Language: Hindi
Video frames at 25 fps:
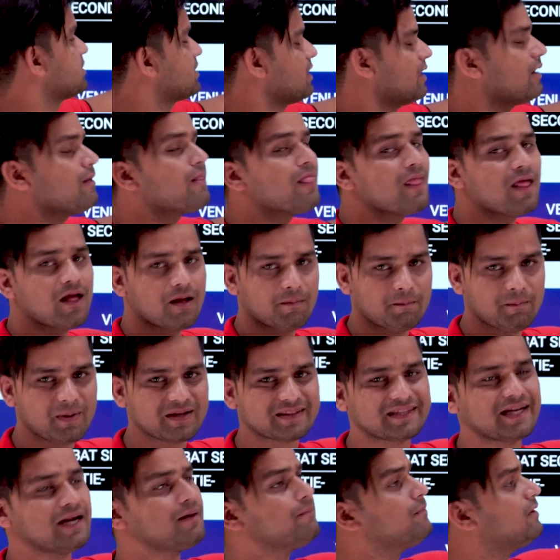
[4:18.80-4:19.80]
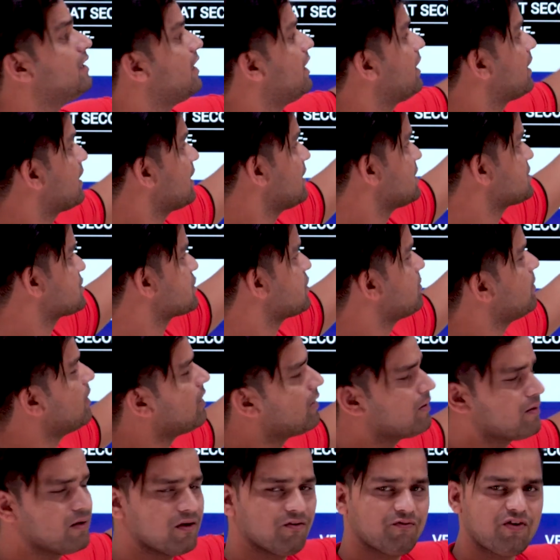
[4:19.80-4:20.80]
जीते हैं मतलब इंटरनेशनल में
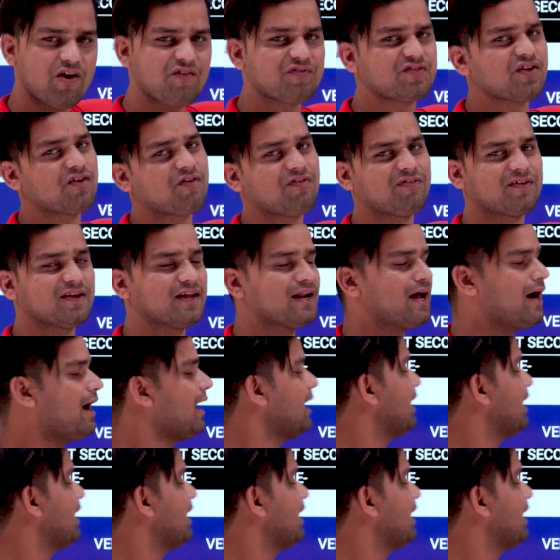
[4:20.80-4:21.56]
फिफ्टी फिफ्टी रहा